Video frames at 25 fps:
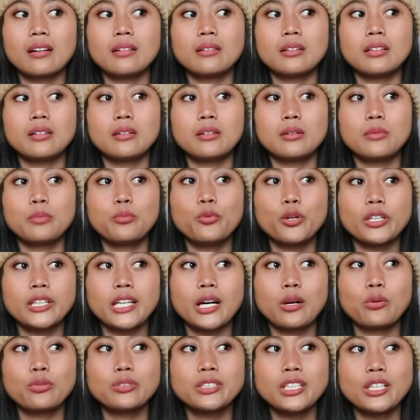Uh, buat
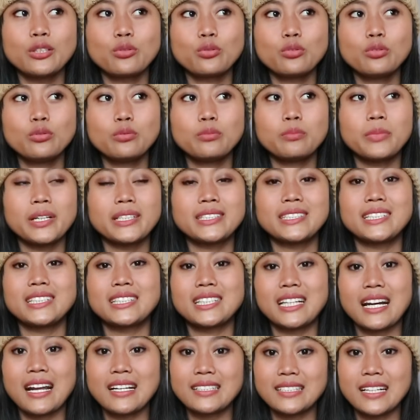aku sih itu
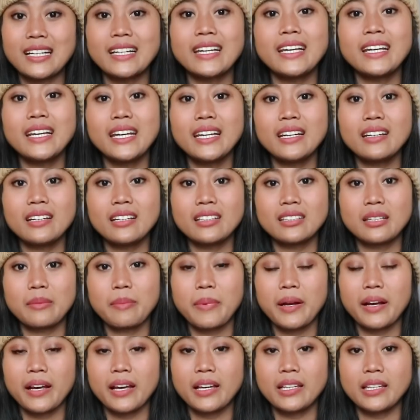masih terasa dingin
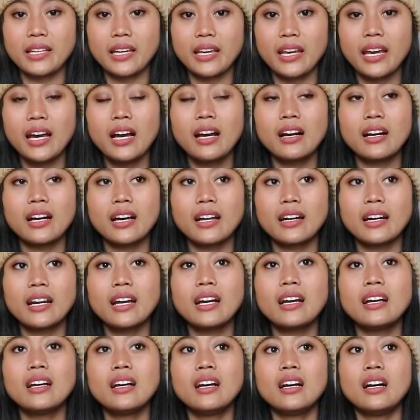kita pakainya ya,
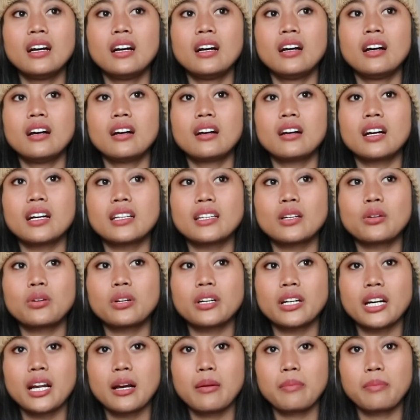karena nggak
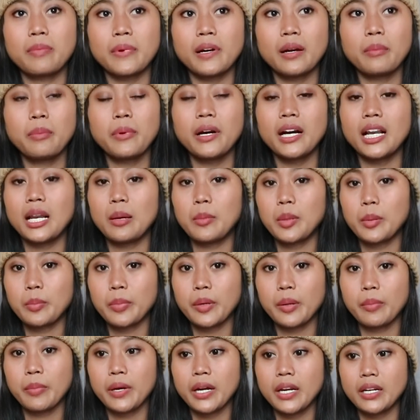tahu kenapa
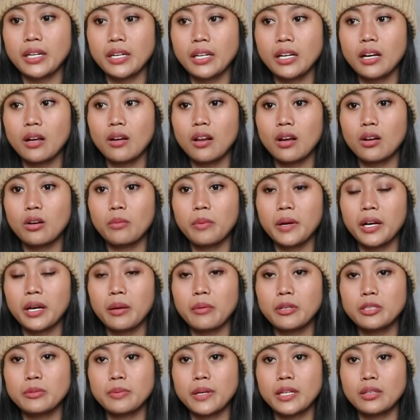pengalaman pribadi kalau aku
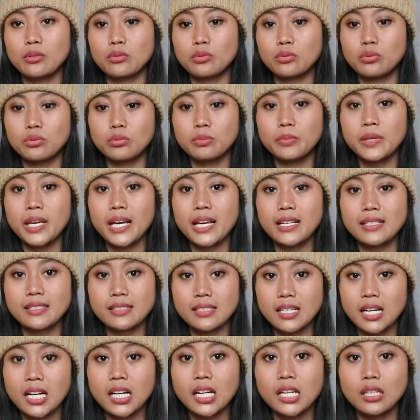pakai sepatu
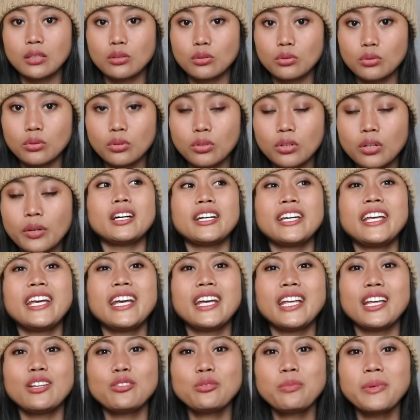biasa gitu
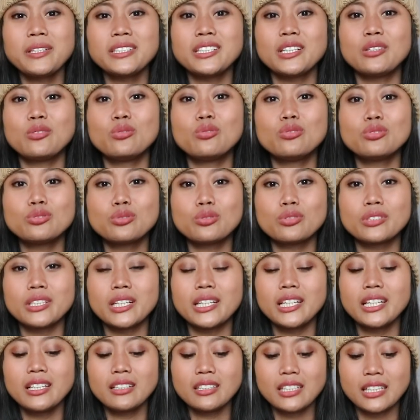dinginnya tuh masih nusuk
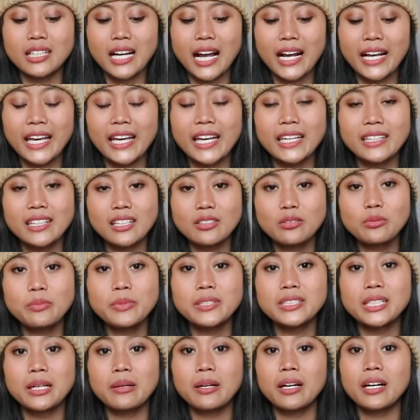jadi kaki kita itu
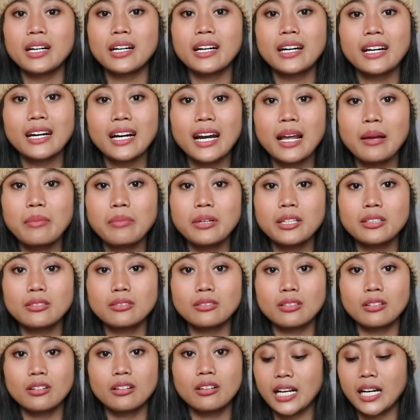bisa kram
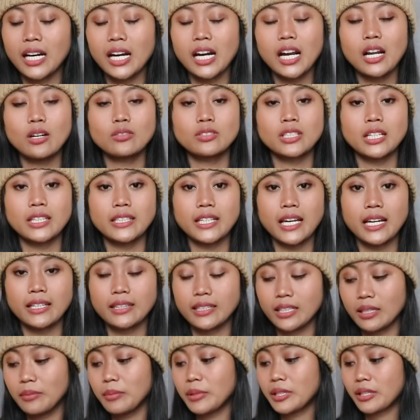gitu loh kalian harus
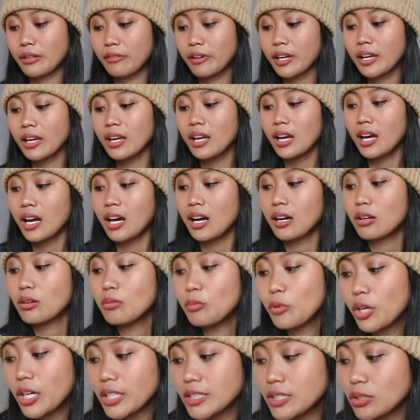hati-hati btw
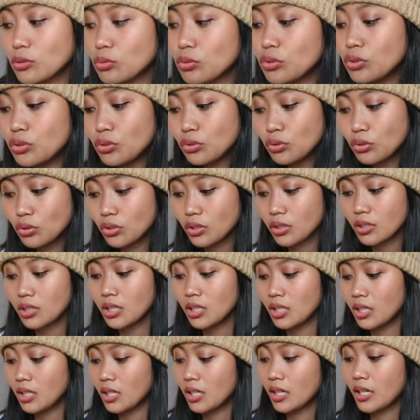aku mau kasih tunjuk
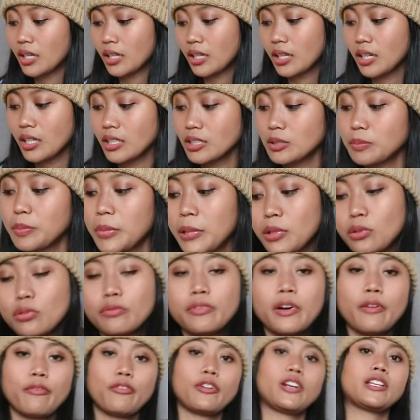ini
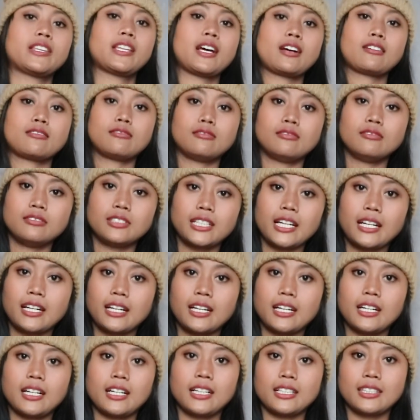sepatu favorit aku
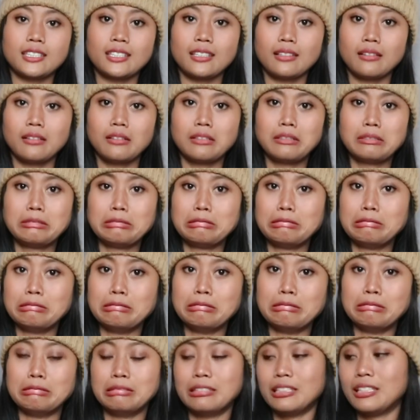tarat
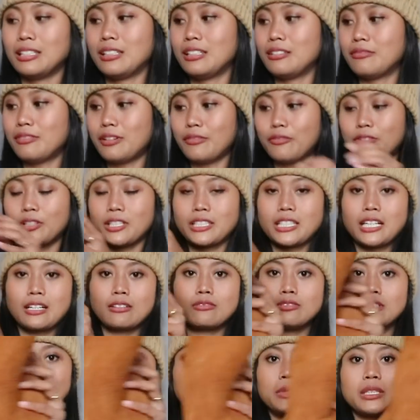favorit
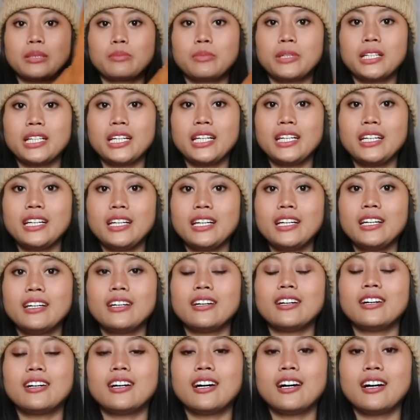aku teman-teman ini
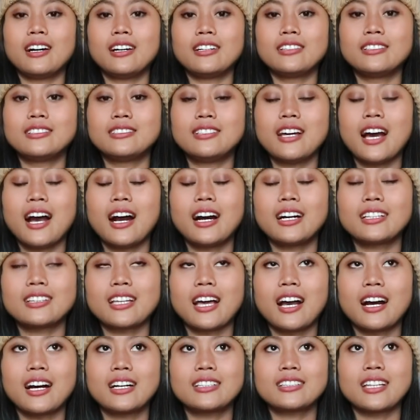anget
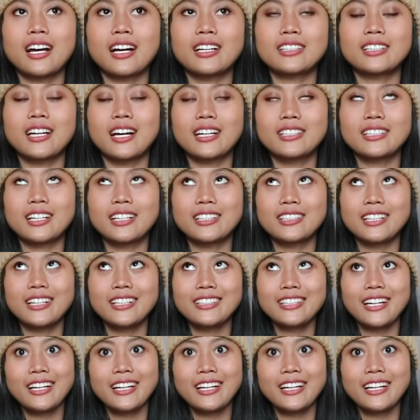anget anget anget anget